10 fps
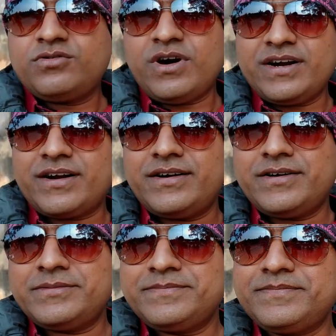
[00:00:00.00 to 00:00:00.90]
টু হান্ড্রেড
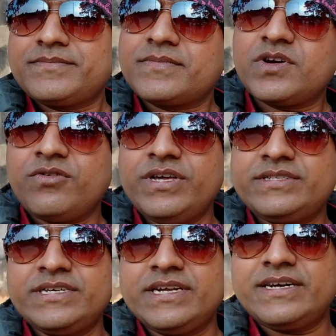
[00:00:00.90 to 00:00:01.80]
ওই
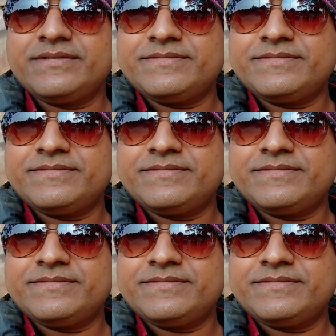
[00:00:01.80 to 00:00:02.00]
সিনে